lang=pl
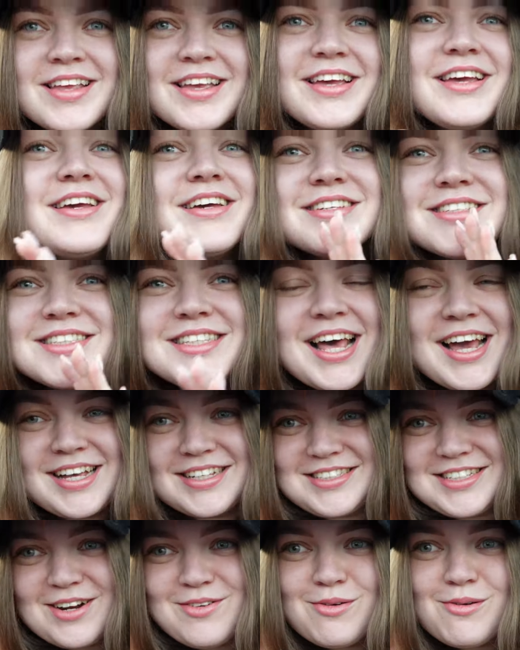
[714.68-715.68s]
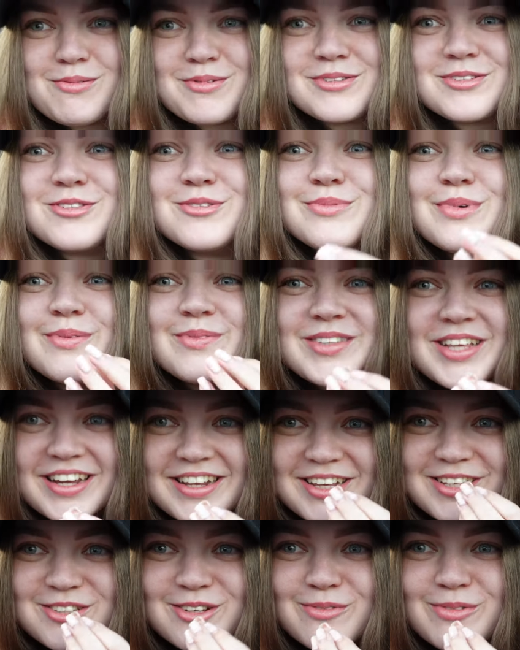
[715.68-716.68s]
I jest ekstra, po prostu mam
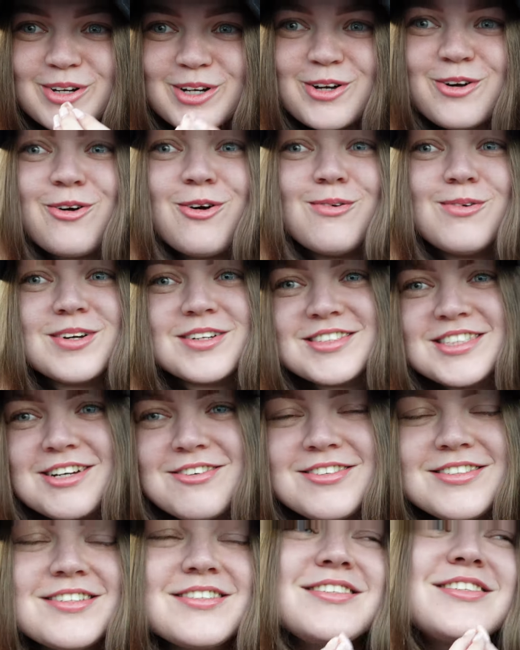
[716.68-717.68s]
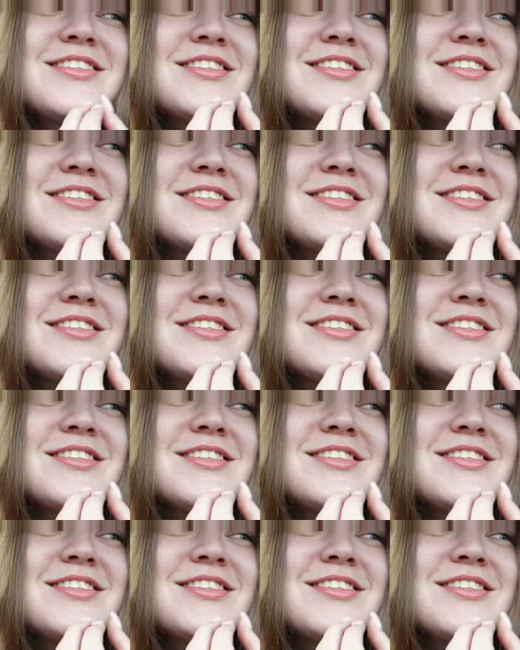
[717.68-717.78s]
taki dobry humor cały dzień.